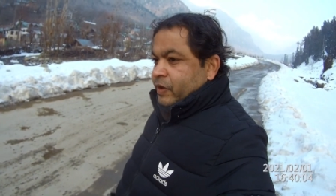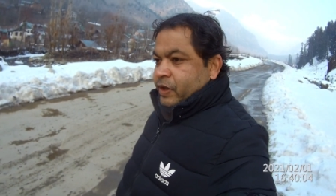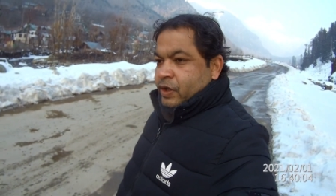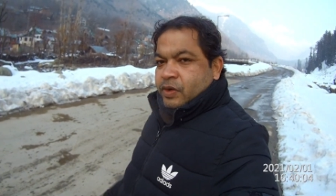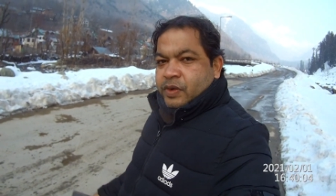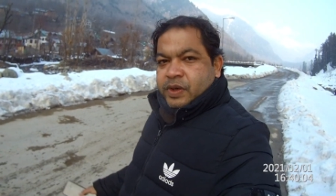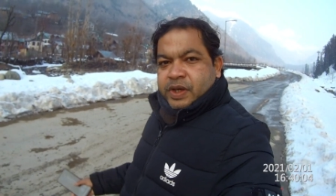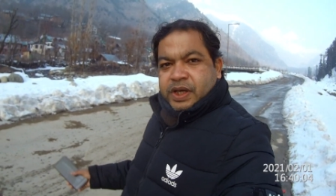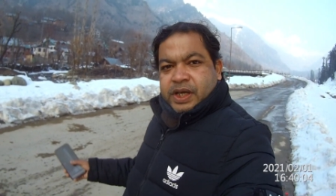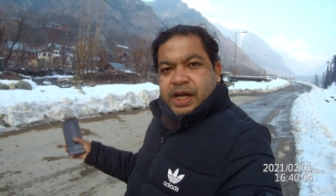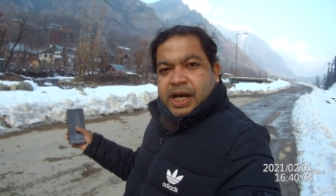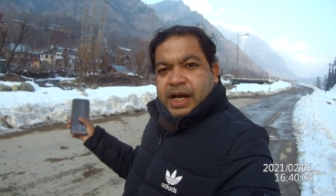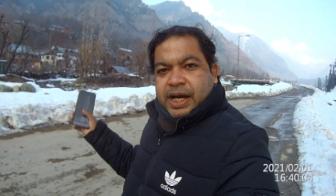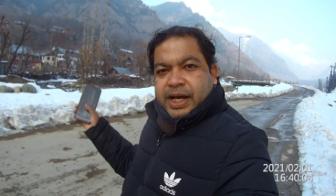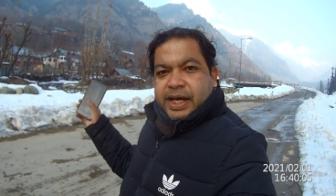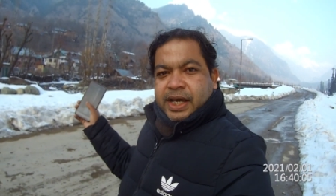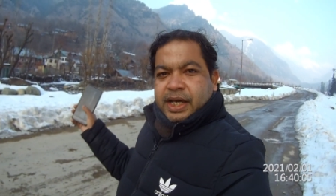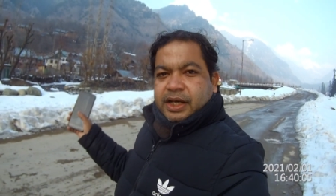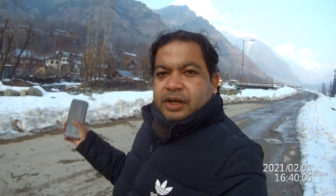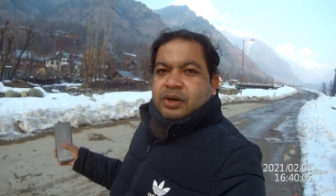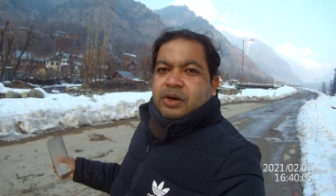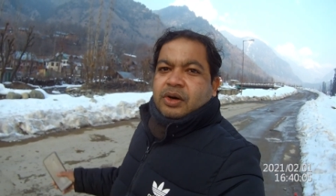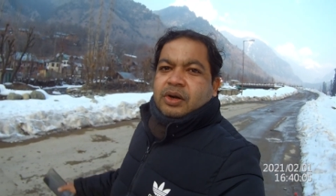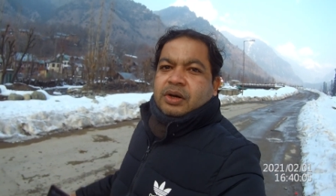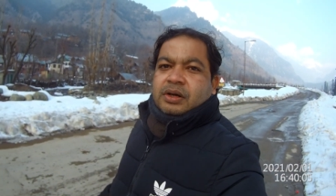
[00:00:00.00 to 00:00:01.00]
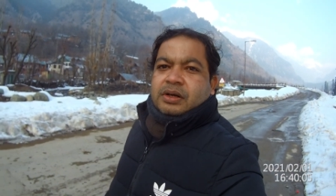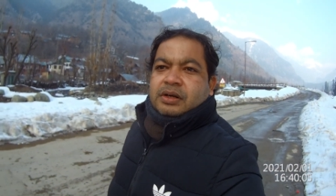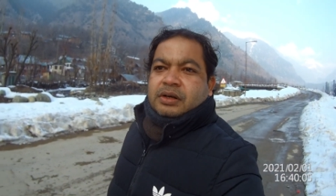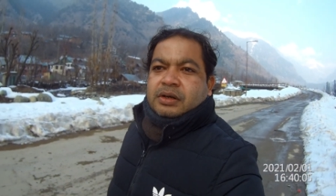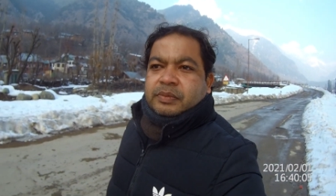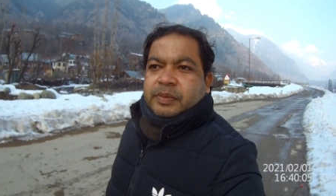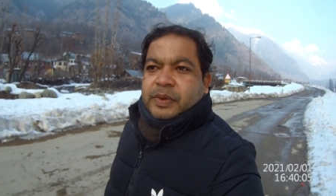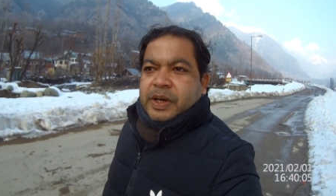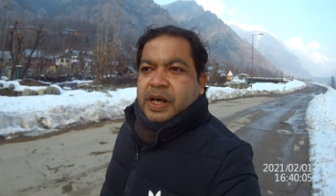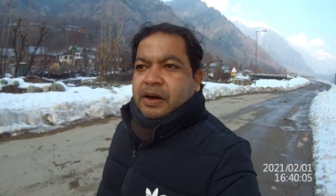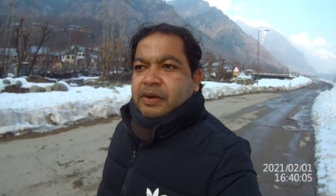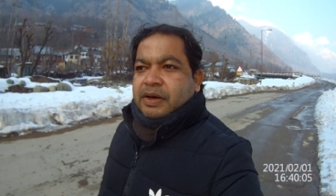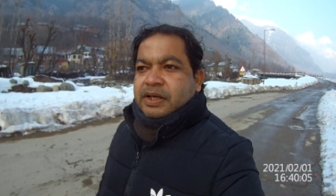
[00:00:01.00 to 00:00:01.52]
क्योंकि आगे एक और
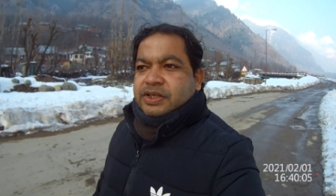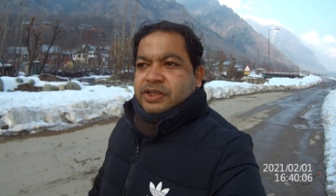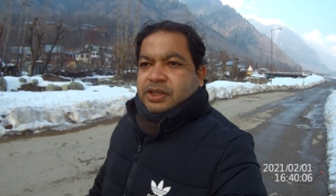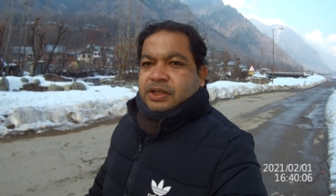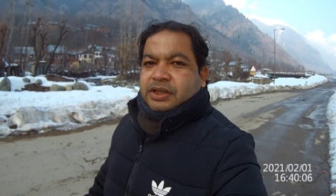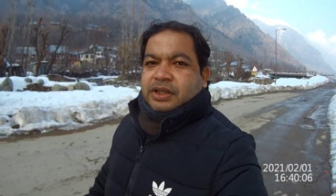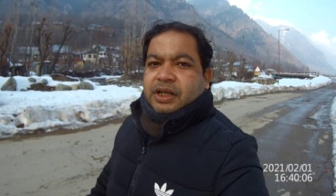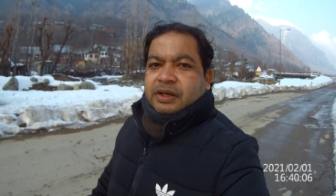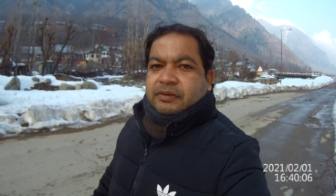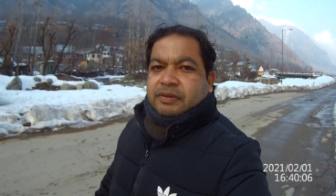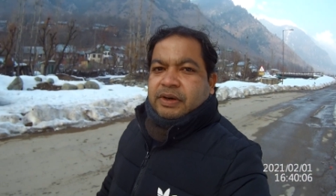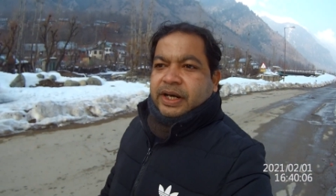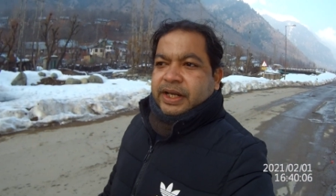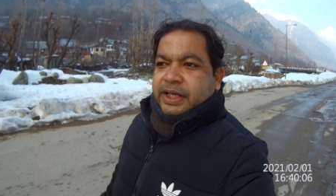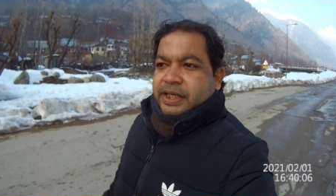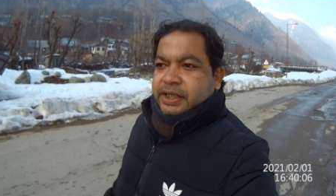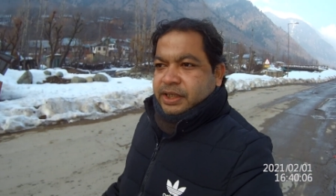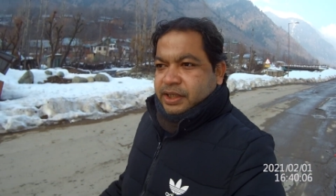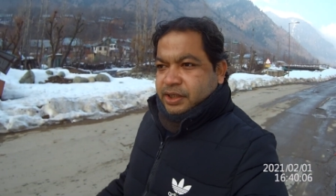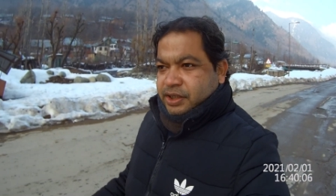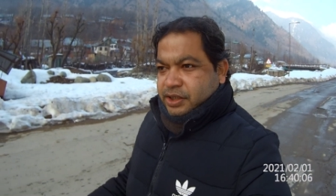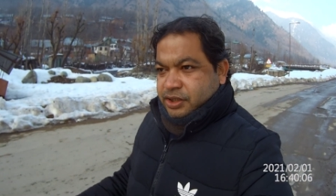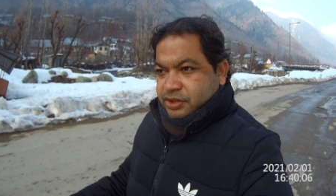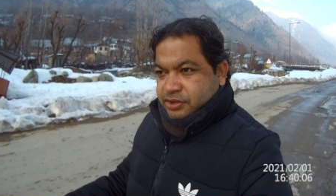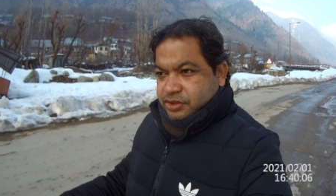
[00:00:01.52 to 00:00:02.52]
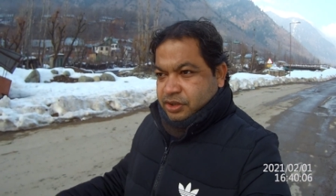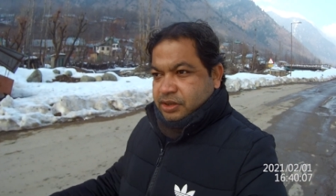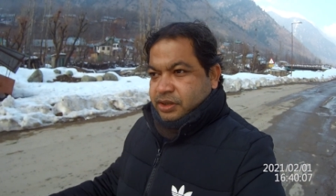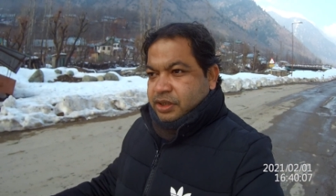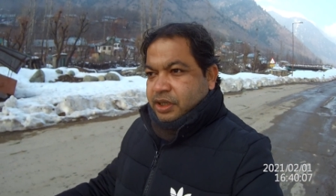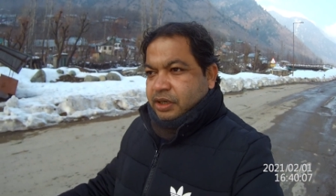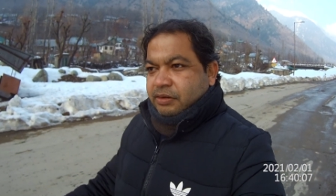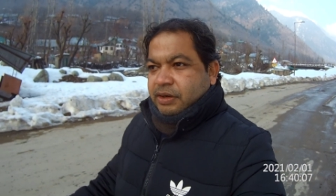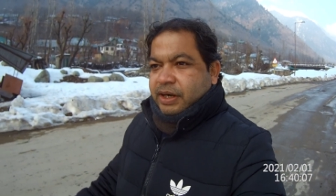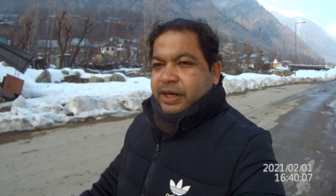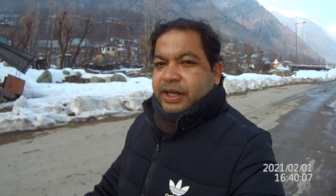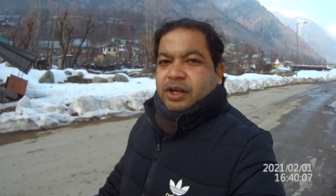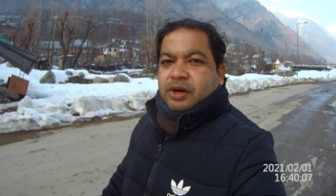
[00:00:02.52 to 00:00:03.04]
पड़ाव है चंदनवाड़ी ये
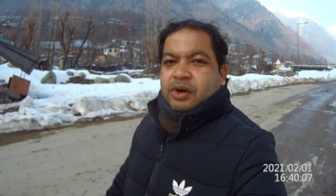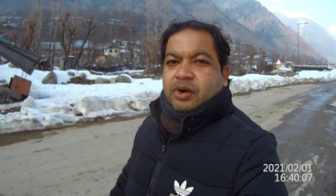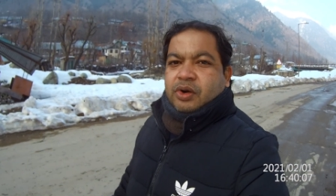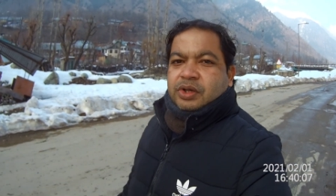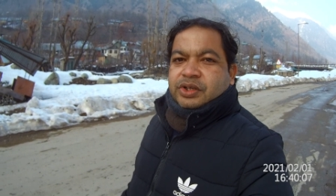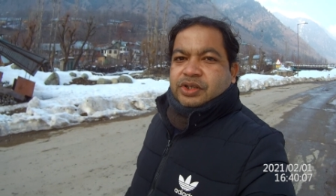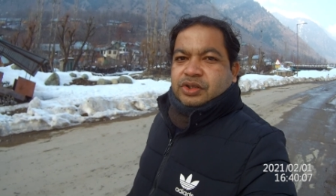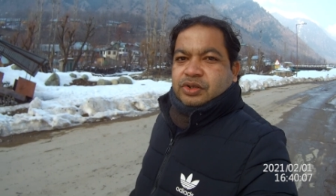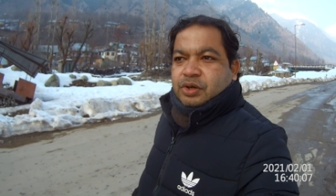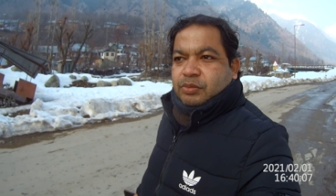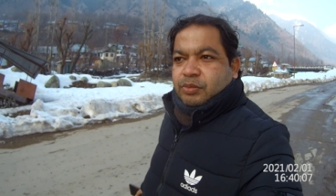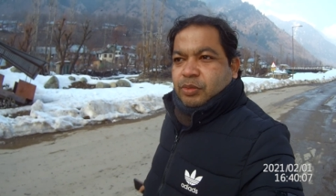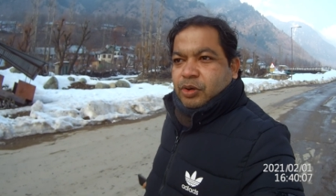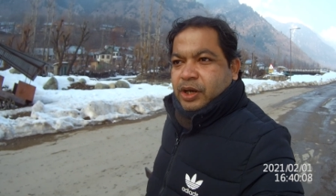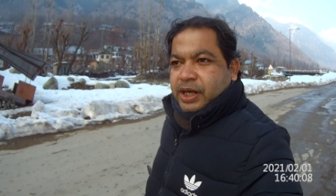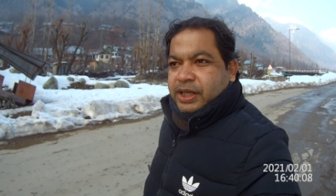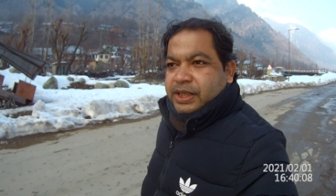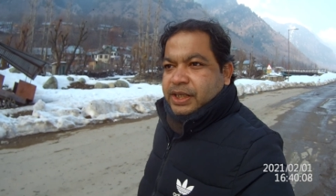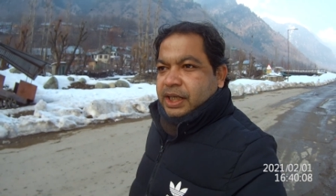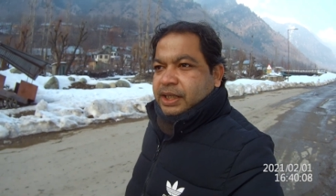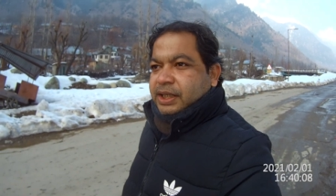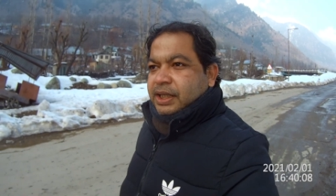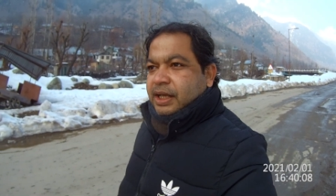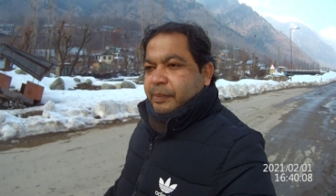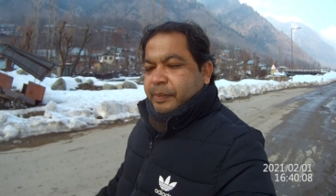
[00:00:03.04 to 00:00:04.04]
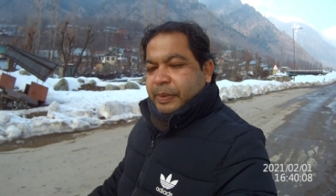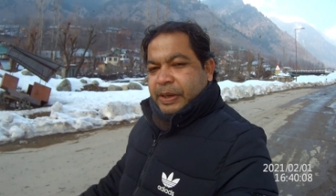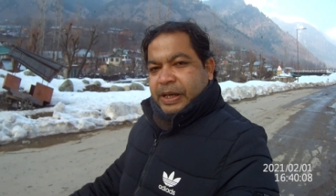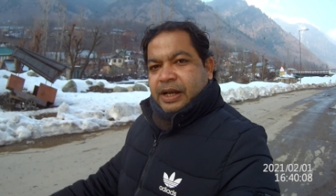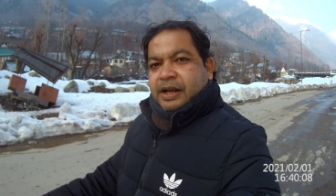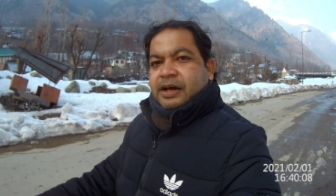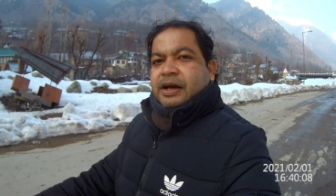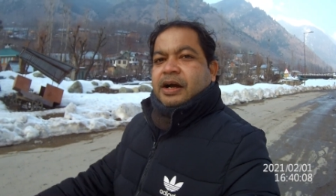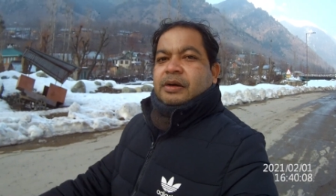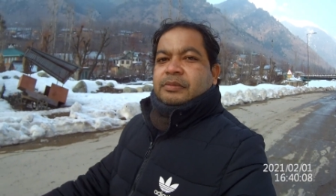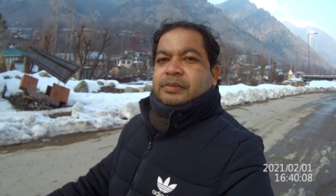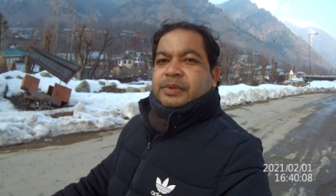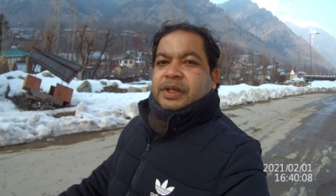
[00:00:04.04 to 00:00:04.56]
चंदनवाड़ी रोड इसको बोला जाता है
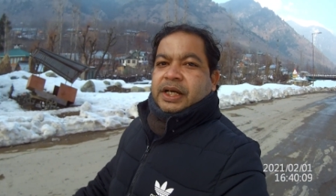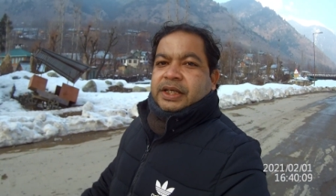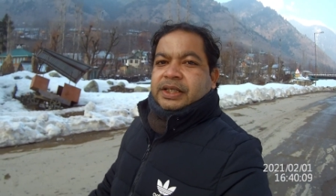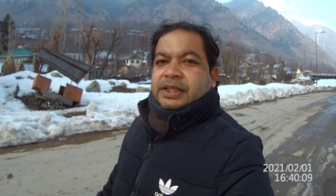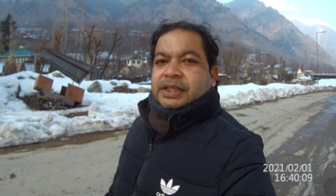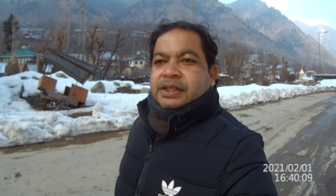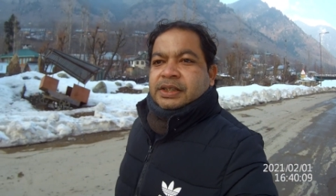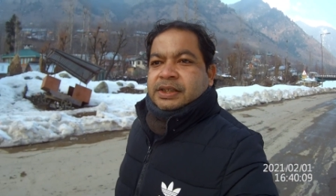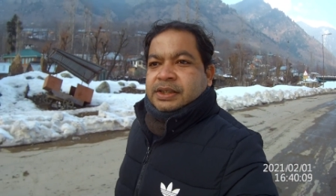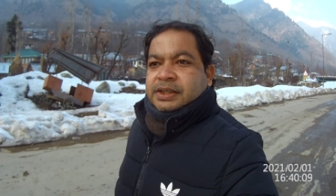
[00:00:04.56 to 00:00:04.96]
पहलगाम का ही